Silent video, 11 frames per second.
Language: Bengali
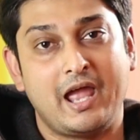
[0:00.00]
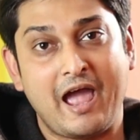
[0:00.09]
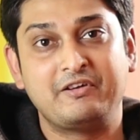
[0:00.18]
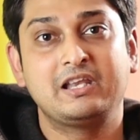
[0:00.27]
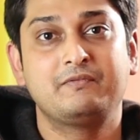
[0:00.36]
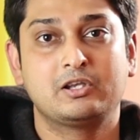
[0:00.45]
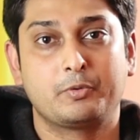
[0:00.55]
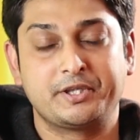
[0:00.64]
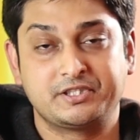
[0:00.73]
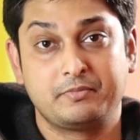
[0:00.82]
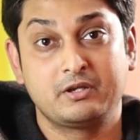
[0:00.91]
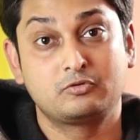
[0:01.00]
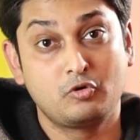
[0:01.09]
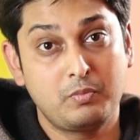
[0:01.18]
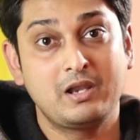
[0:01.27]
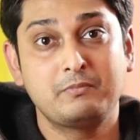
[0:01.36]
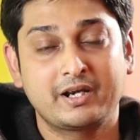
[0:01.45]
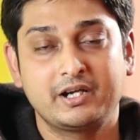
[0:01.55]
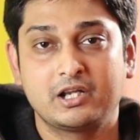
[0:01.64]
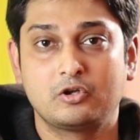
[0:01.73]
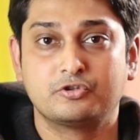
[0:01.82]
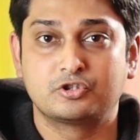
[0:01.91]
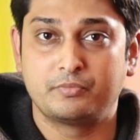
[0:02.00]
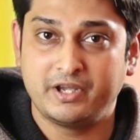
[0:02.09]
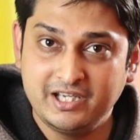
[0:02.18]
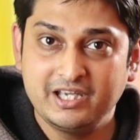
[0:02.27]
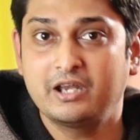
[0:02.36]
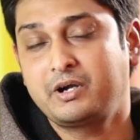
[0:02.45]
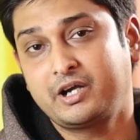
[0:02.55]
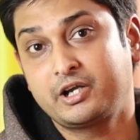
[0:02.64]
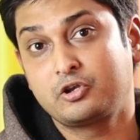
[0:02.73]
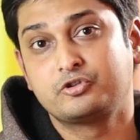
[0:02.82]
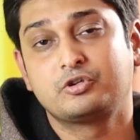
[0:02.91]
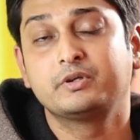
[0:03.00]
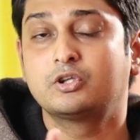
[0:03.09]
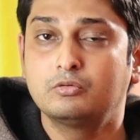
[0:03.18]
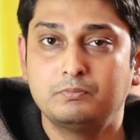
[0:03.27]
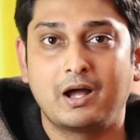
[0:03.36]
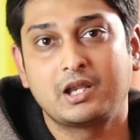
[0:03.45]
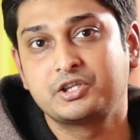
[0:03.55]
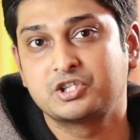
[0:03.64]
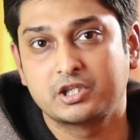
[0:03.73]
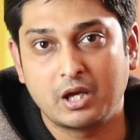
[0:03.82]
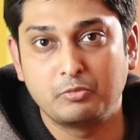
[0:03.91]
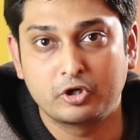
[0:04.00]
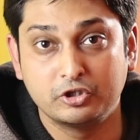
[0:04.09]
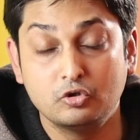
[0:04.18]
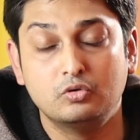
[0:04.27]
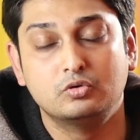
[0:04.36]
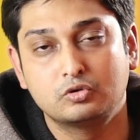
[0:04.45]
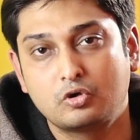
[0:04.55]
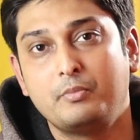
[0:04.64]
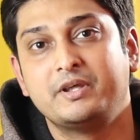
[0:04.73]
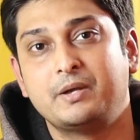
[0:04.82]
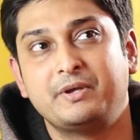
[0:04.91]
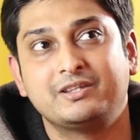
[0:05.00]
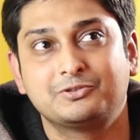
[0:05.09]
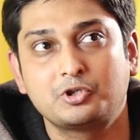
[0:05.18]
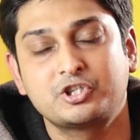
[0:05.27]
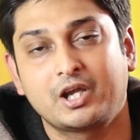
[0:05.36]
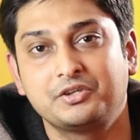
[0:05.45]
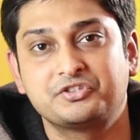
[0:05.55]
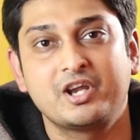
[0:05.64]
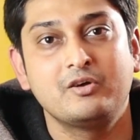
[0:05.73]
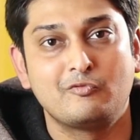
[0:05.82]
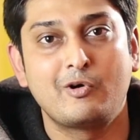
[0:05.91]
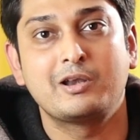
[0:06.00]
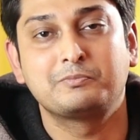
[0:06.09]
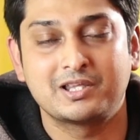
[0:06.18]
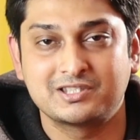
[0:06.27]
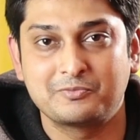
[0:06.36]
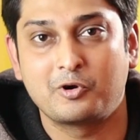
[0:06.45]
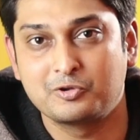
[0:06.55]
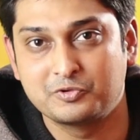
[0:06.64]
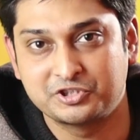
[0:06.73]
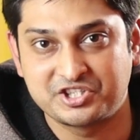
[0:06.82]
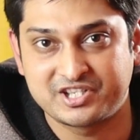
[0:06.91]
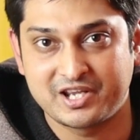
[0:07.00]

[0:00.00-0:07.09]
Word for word: অ্যাভেলেবেল হয়ে যাবে গ্লোবাল মার্কেটে লঞ্চ হবে হবে ইন্ডিয়ান মার্কেটে লঞ্চ হবে তখন বাংলাদেশের দামও কিন্তু কমে যাবে তো সেক্ষেত্রে ওয়ান প্লাসের পরবর্তী